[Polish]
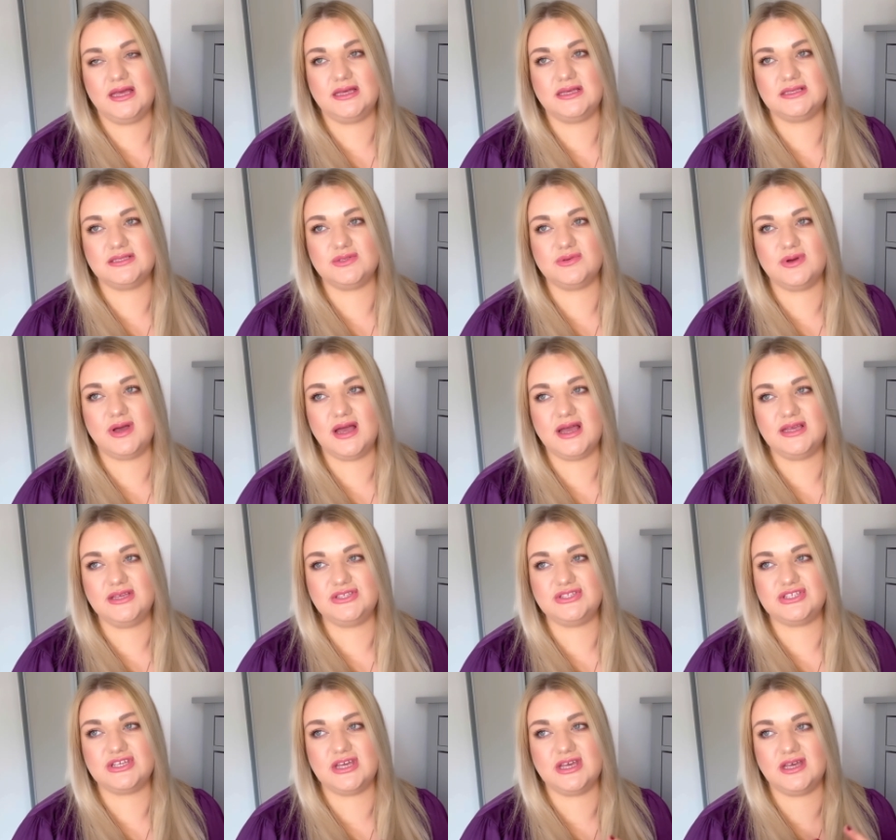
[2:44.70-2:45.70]

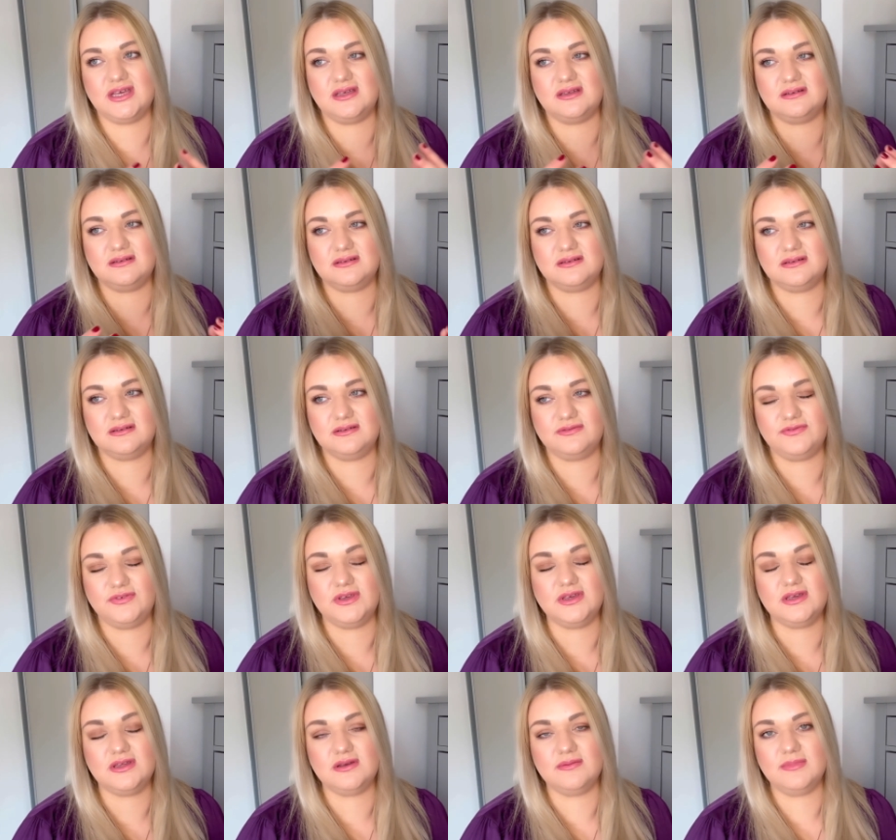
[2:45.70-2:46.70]
słuchajcie,
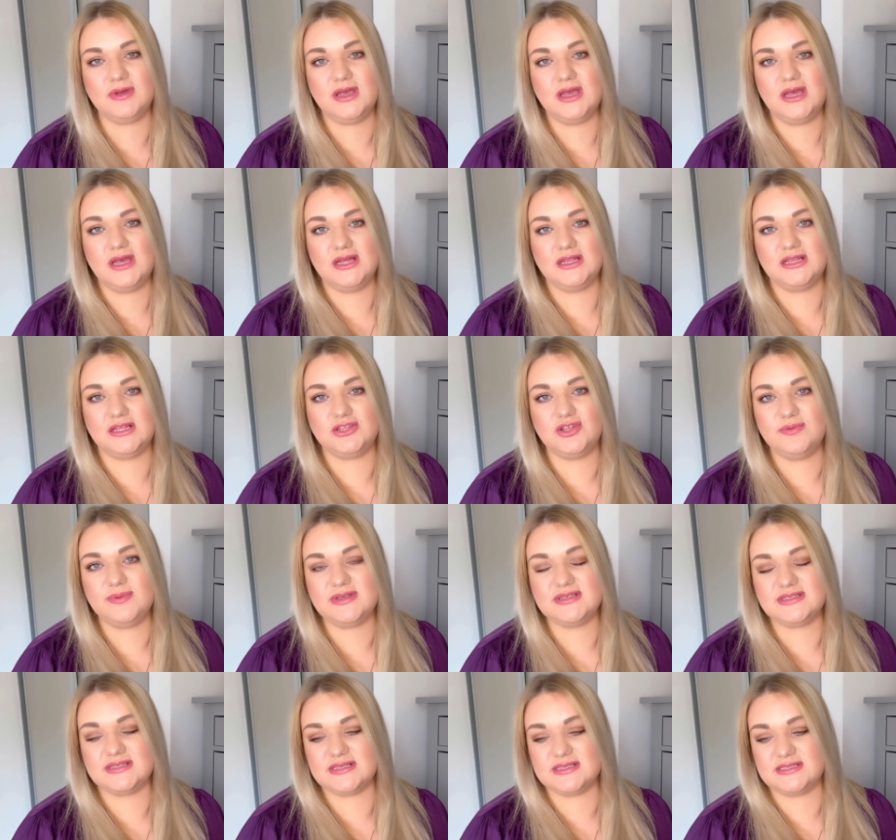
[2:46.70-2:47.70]
firm.
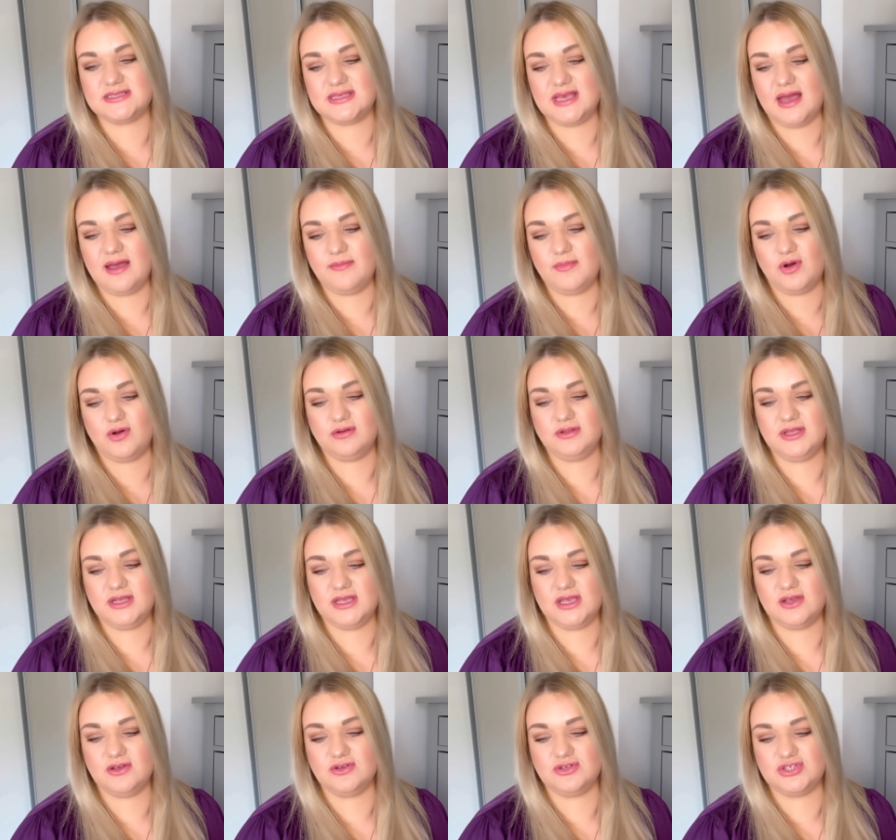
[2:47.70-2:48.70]
Natomiast sam od
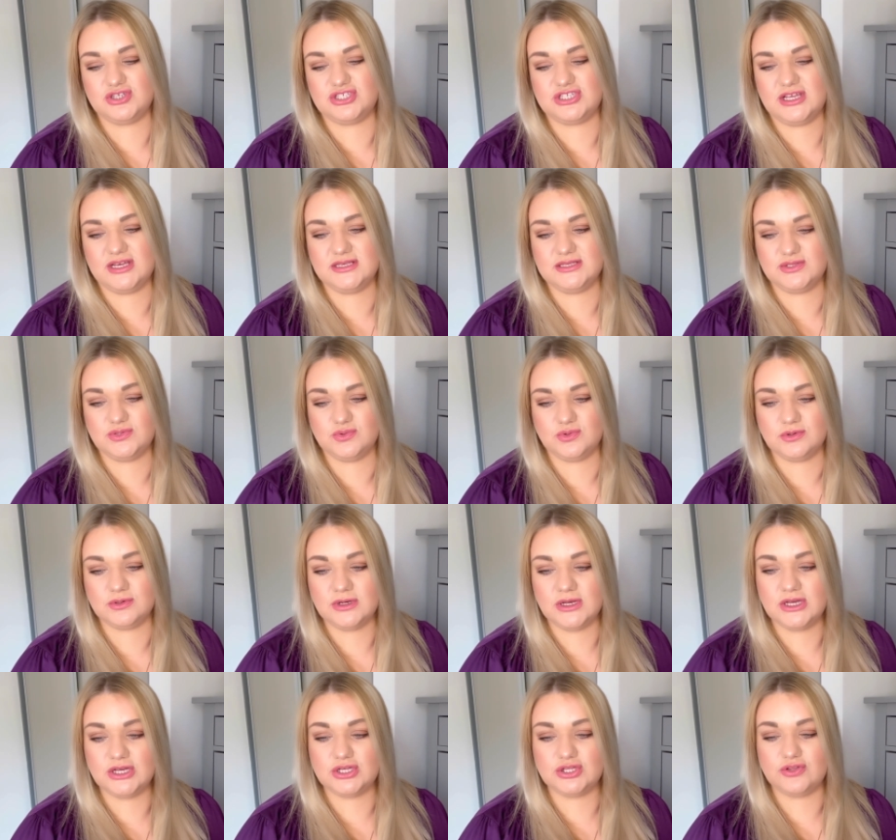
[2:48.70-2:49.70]
jakiegoś czasu
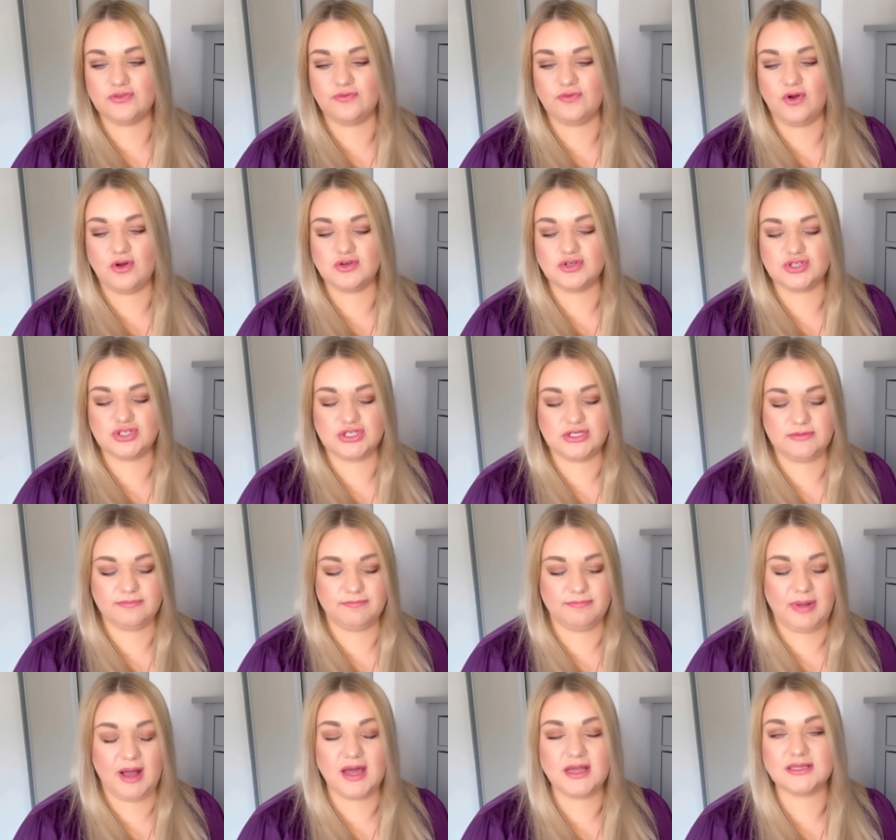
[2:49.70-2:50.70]
tworzy
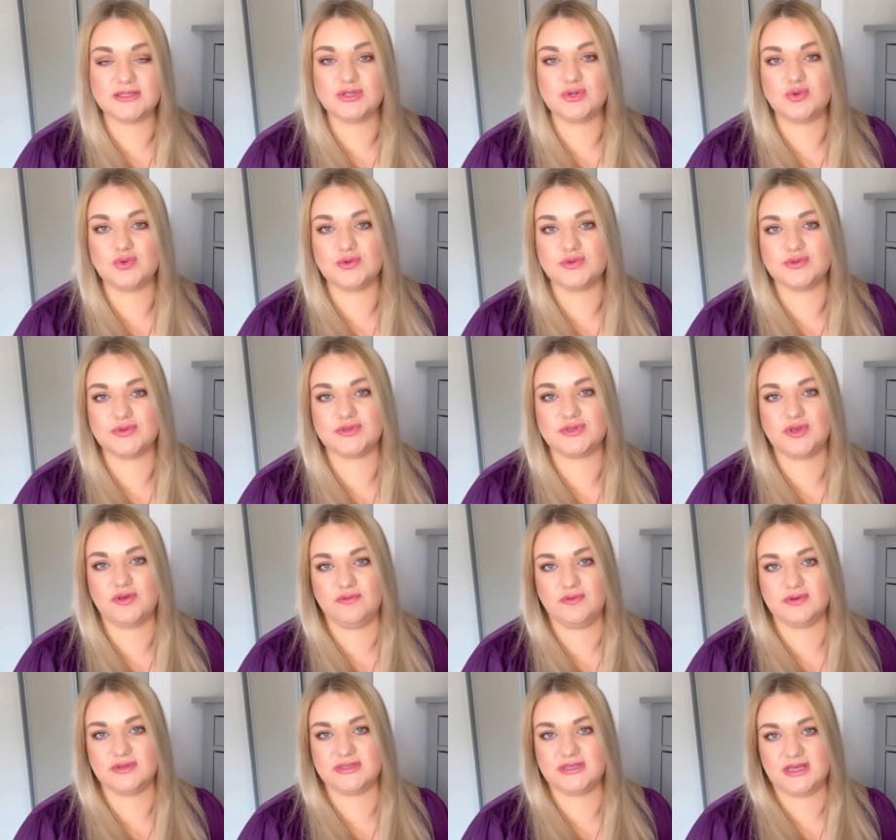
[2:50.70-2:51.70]
bardzo
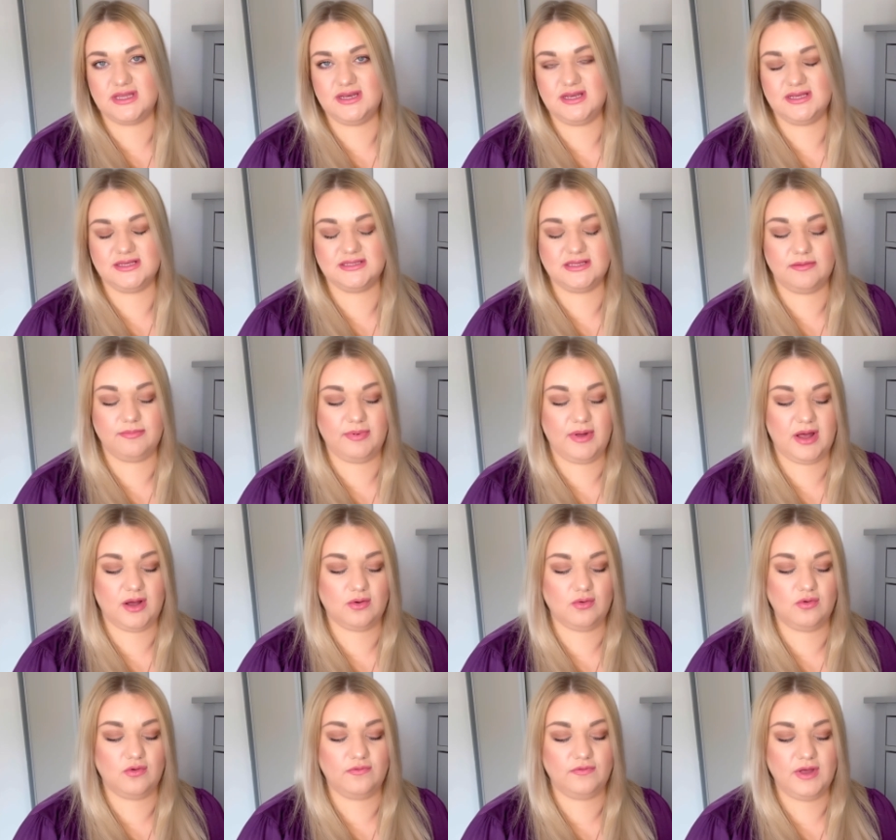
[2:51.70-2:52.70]
luksusową serię
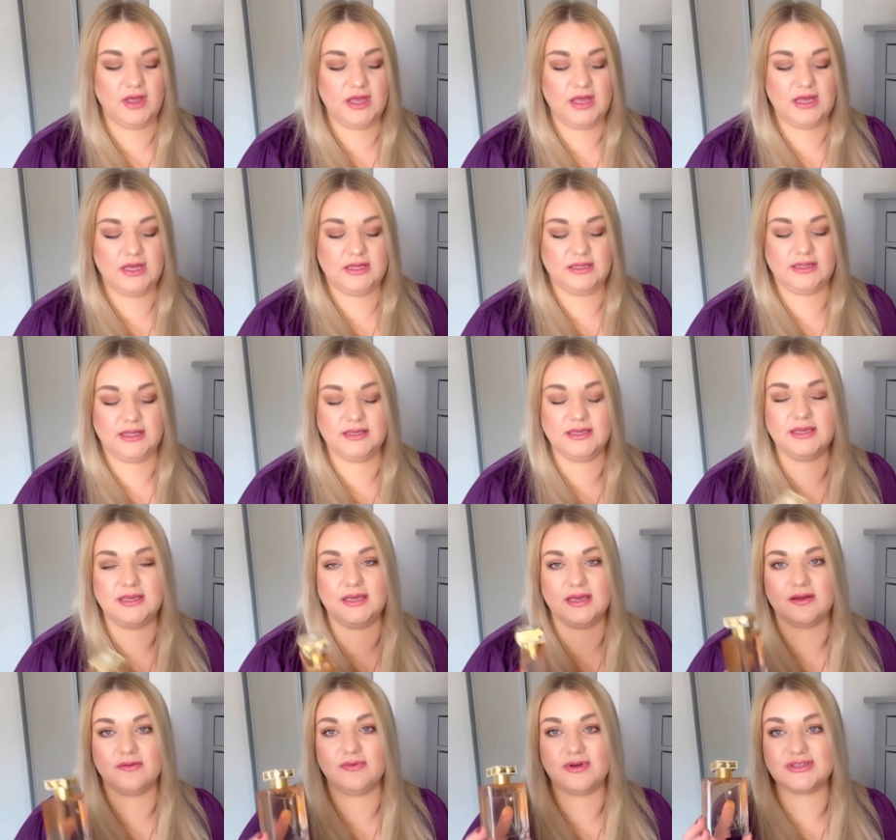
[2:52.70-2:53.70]
zapachów, takich
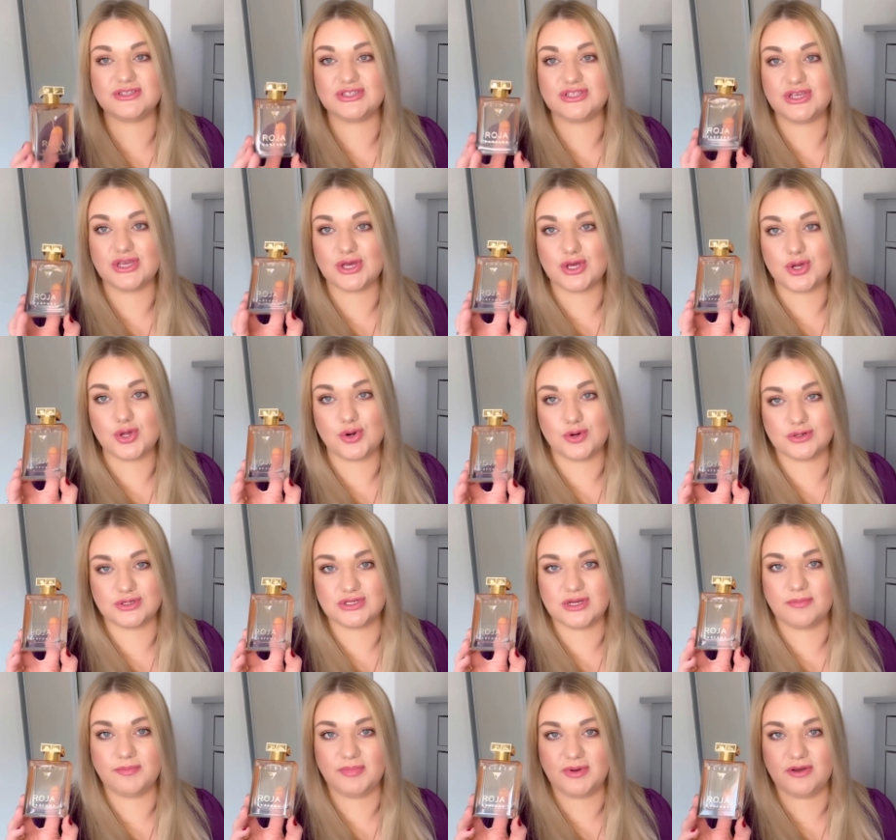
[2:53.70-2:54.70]
jak właśnie
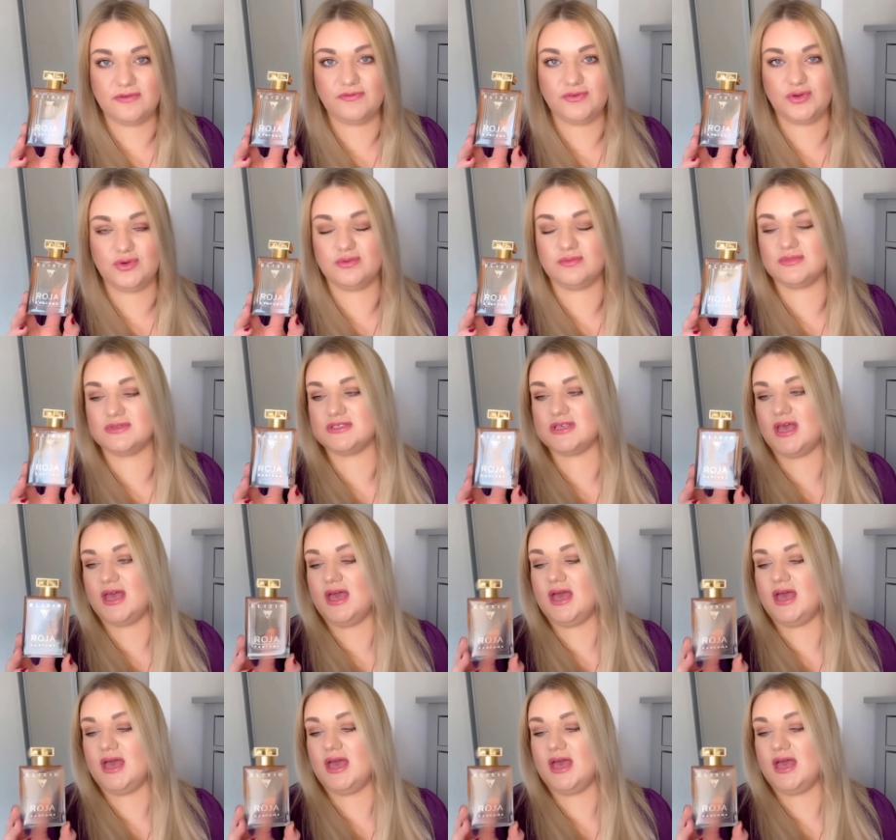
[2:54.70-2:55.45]
Roża Perfumes.